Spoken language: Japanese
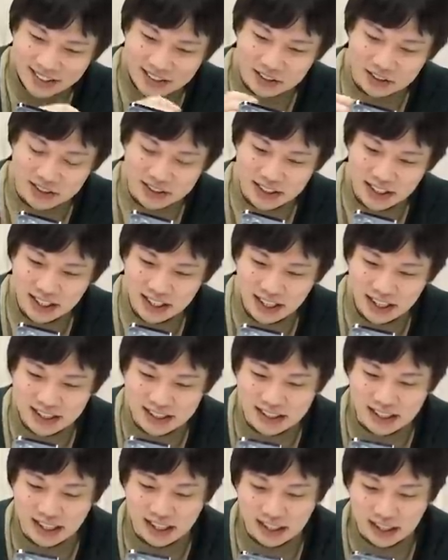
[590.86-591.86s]
これ制限
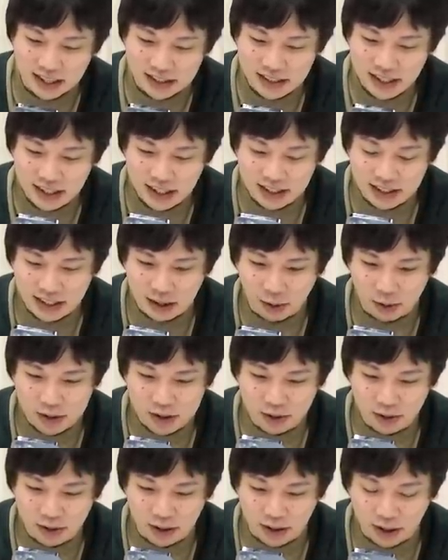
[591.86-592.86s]
ですからあ制限っていうか
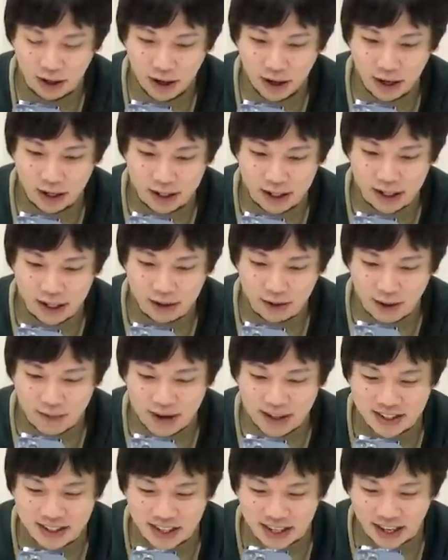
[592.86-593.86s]
星5だからえ霧は
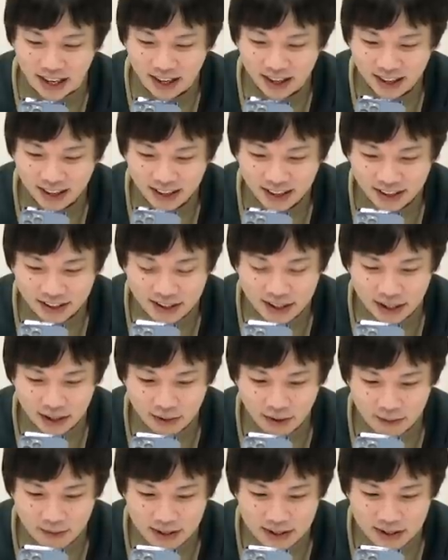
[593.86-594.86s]
まずい霧
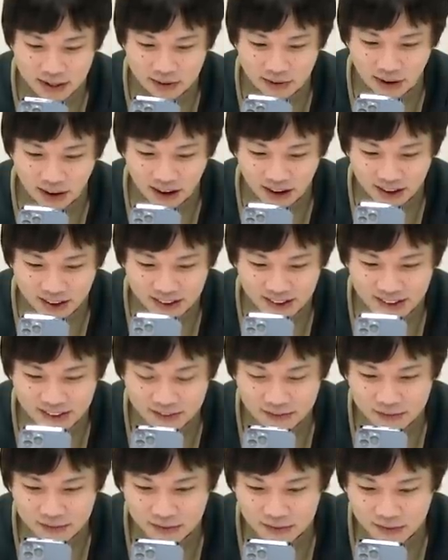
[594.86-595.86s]
はまずいわ
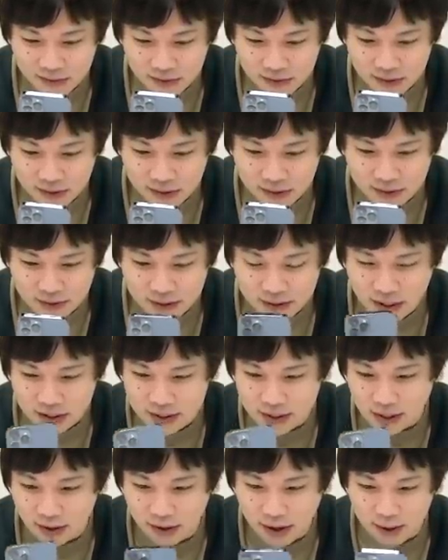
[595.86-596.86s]
さ
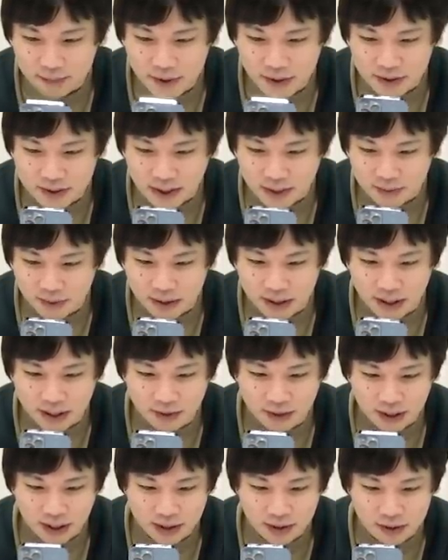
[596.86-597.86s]
すがの神優さんも霧
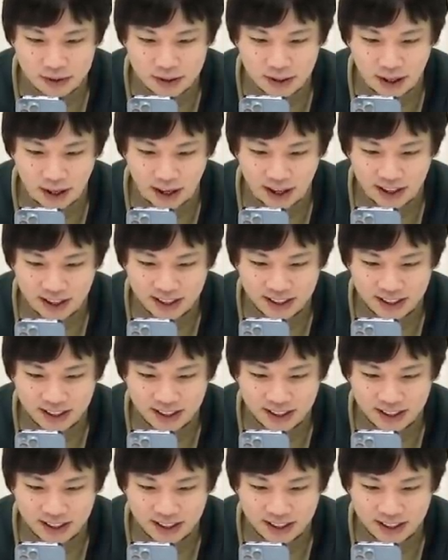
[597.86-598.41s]
は対応しない